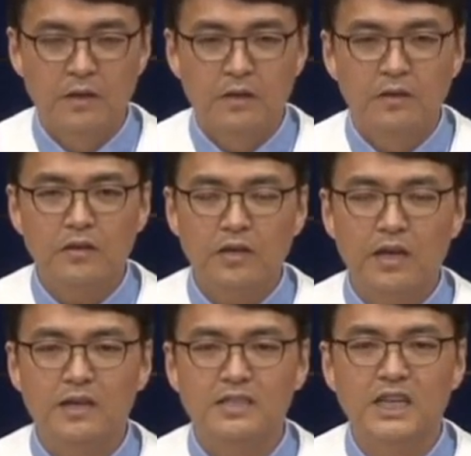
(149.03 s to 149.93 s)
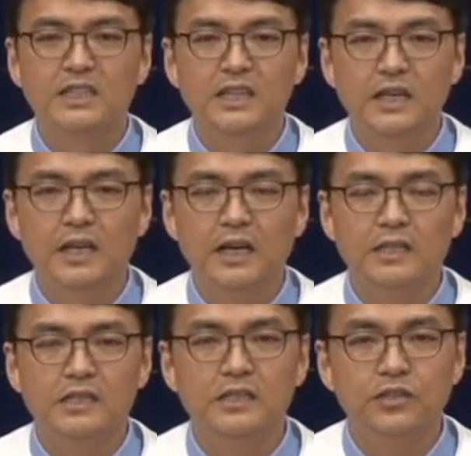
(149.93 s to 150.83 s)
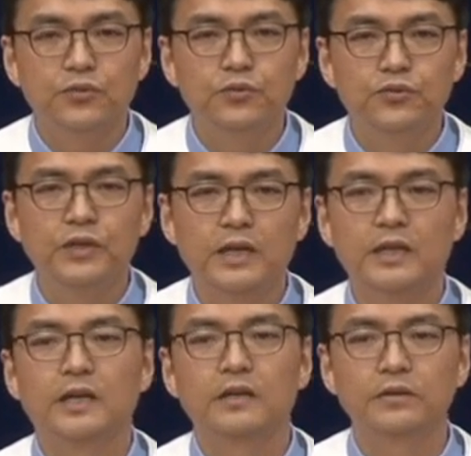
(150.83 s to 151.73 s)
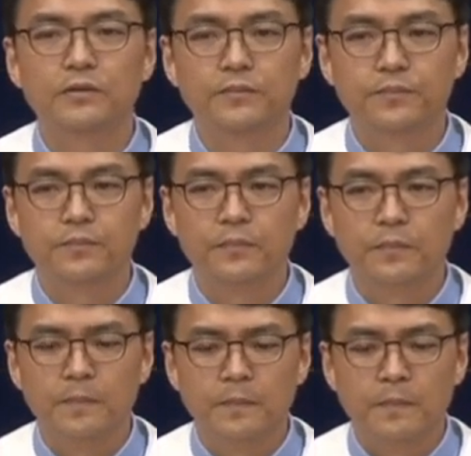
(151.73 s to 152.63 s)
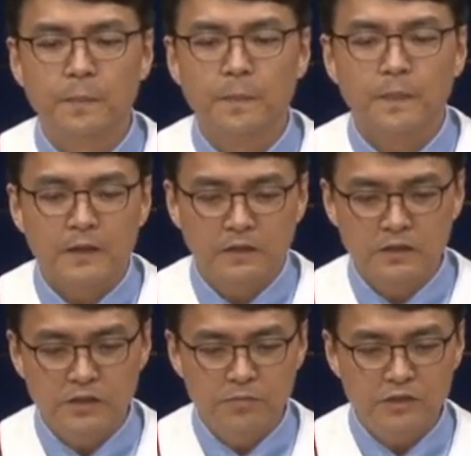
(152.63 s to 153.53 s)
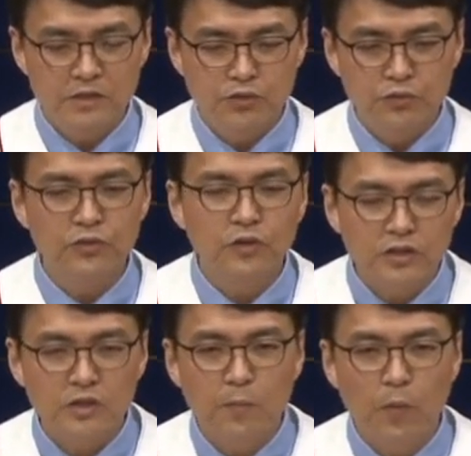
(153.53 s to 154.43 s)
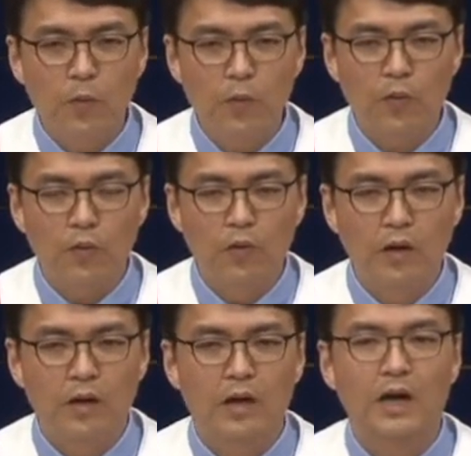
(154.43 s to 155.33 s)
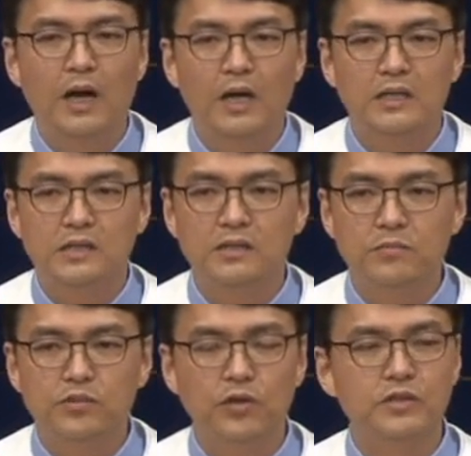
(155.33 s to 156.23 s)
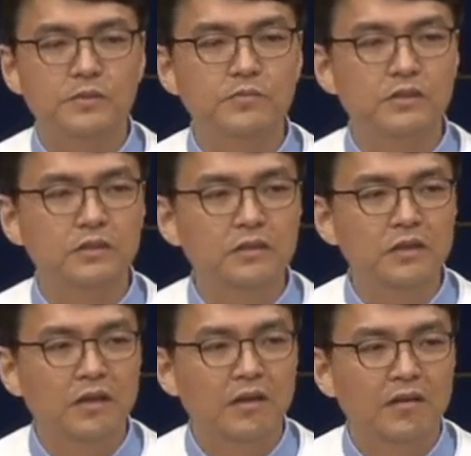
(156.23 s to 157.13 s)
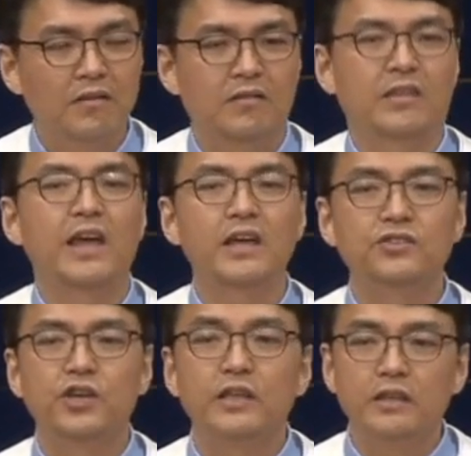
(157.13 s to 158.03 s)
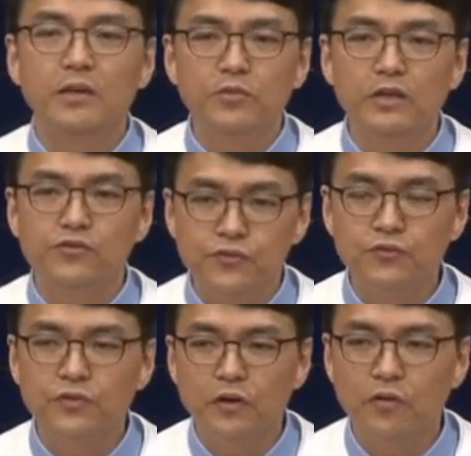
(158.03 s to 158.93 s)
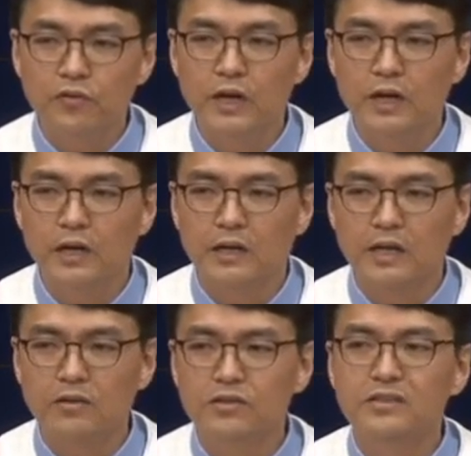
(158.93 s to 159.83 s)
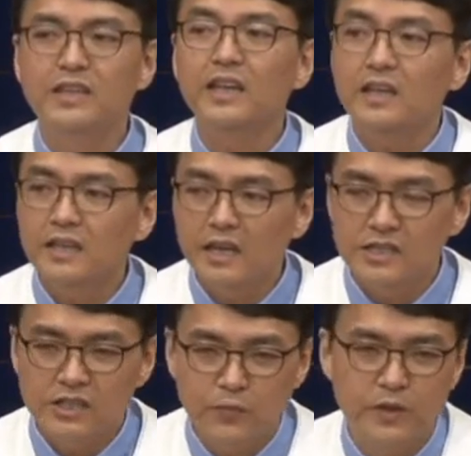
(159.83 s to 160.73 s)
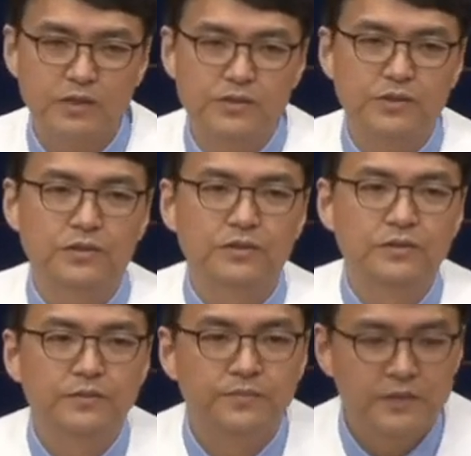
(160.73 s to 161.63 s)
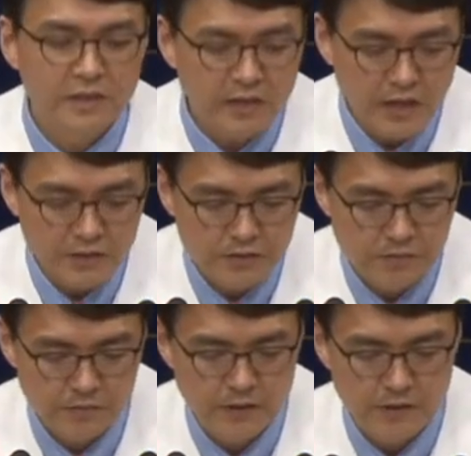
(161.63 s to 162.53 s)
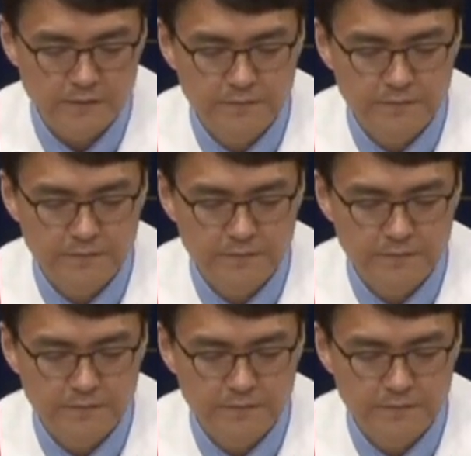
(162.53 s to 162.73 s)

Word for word: 그렇게 잔인하게 하신 이유 중에 하나가요, 그 짐승이 죽는 것을 보고 아, 지금 저 짐승은 내 죄 때문에 죽는 거구나 라는 것을 깨닫게 하시기 위해서 이렇게 하셨습니다.